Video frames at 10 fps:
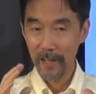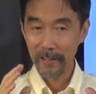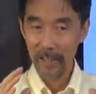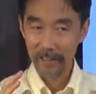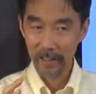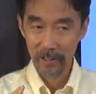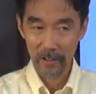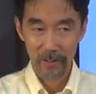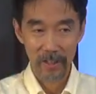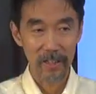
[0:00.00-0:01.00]
ご覧になって
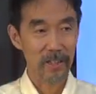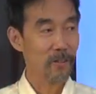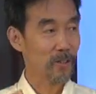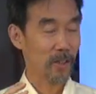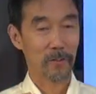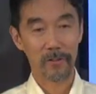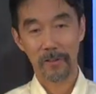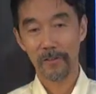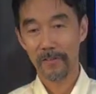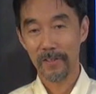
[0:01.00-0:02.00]
いるように祈っていく
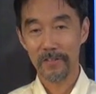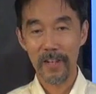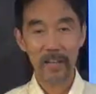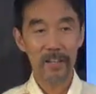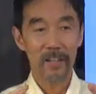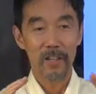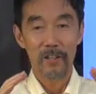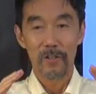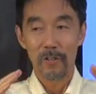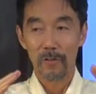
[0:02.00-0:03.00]
ことですね